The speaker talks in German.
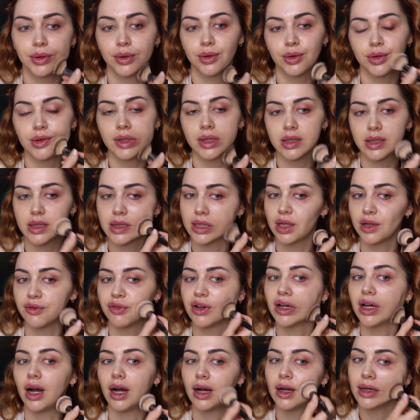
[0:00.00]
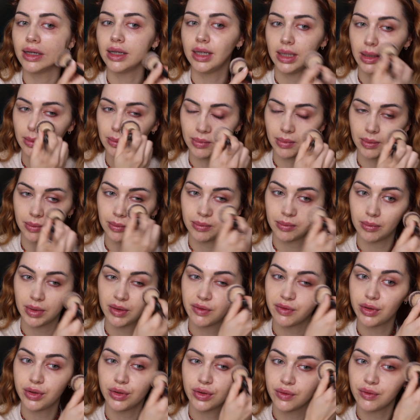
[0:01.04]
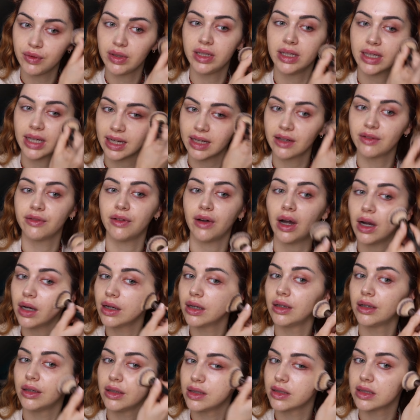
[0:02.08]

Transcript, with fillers: und das ist einfach angenehm. Man wird irgendwie direkt wach.